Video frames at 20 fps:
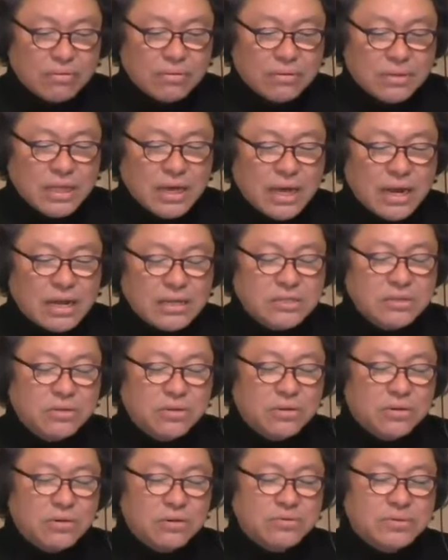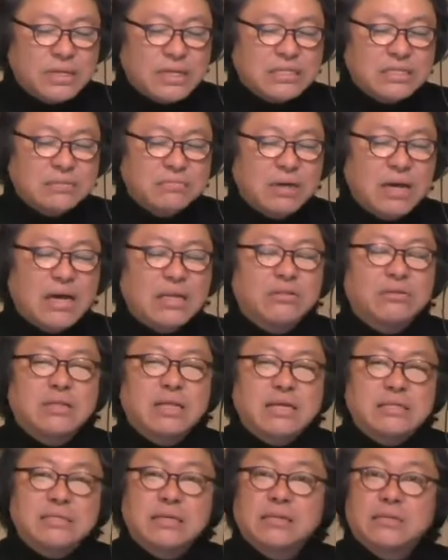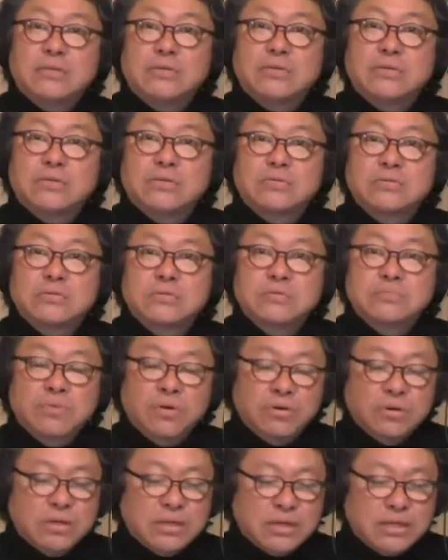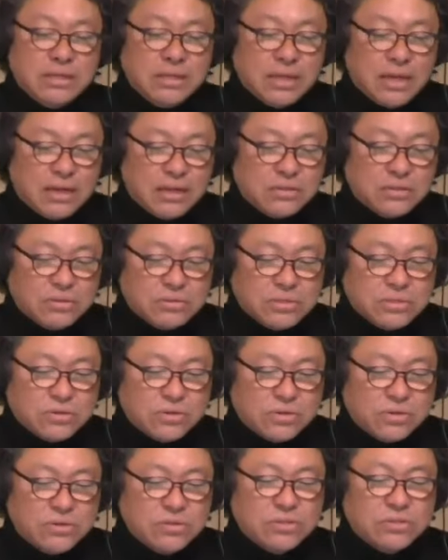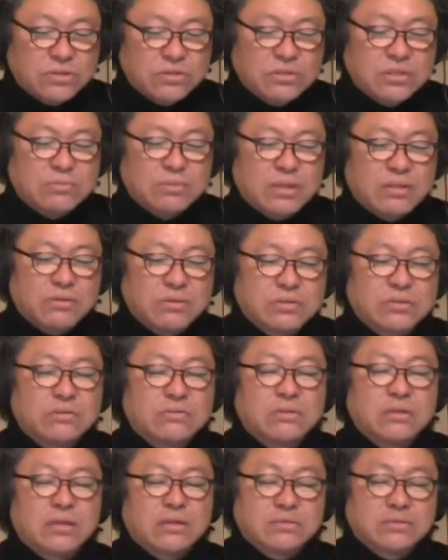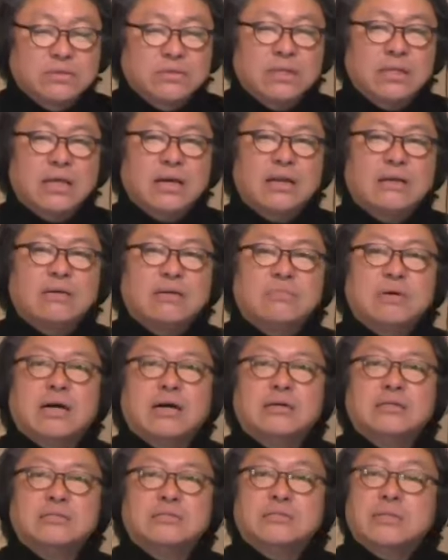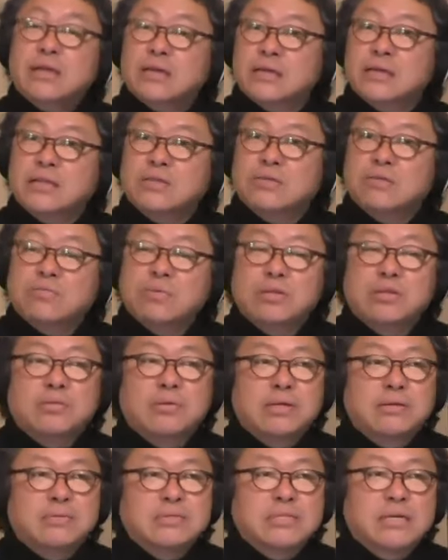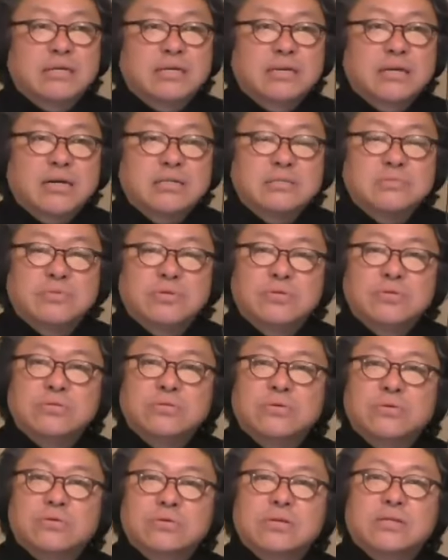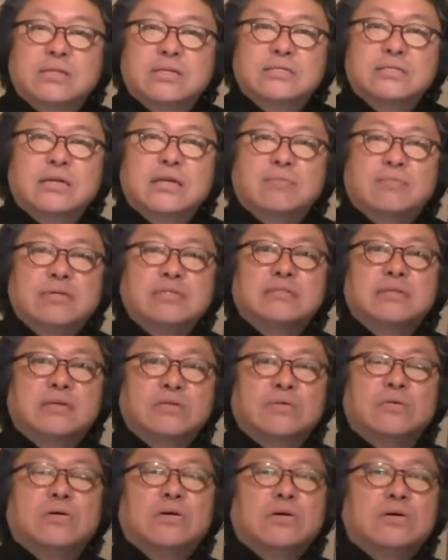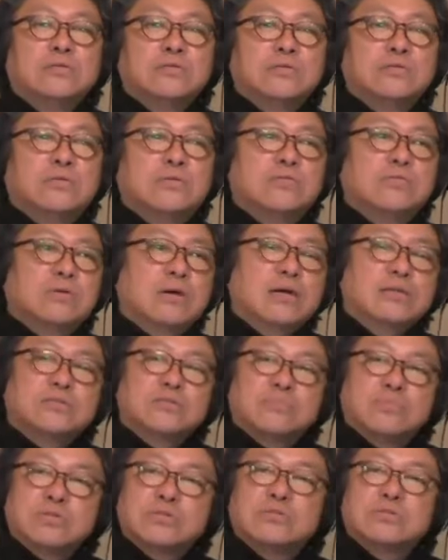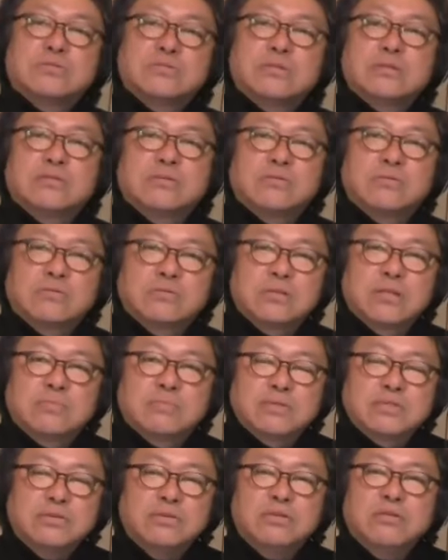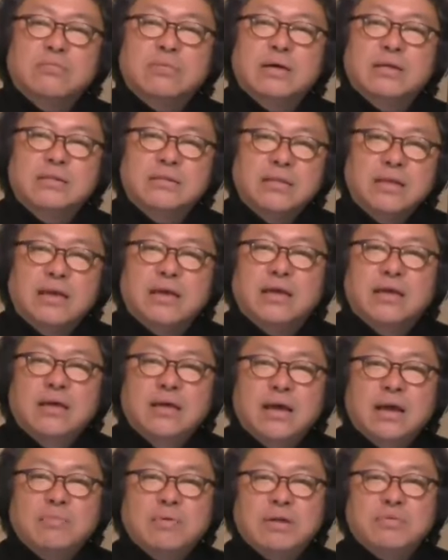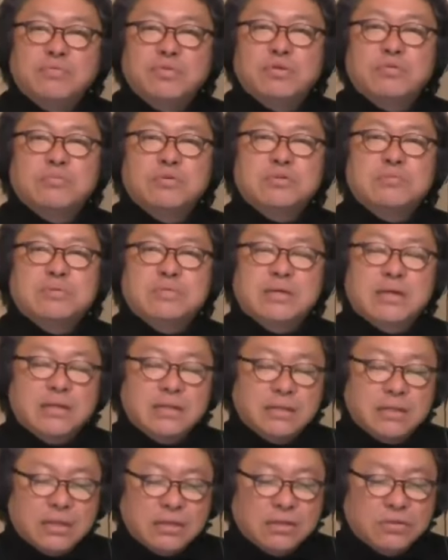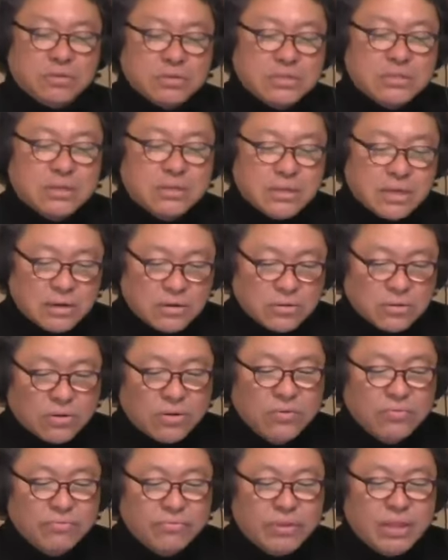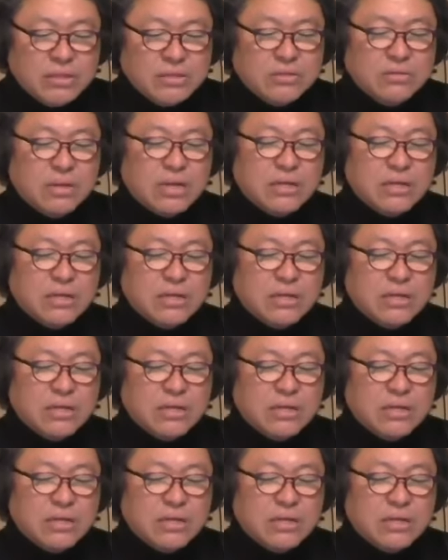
だからその2つ前の「なぜ」という曲もいきなり突如46位まで落ち込んでいるただあれはまあある、ね、あのコメントにもありましたが企画もんということで出されましたとその歌詞を募集してということで、まあ、そういうのもあってあまりプロモーションもされてないので落ちたんだろうとでその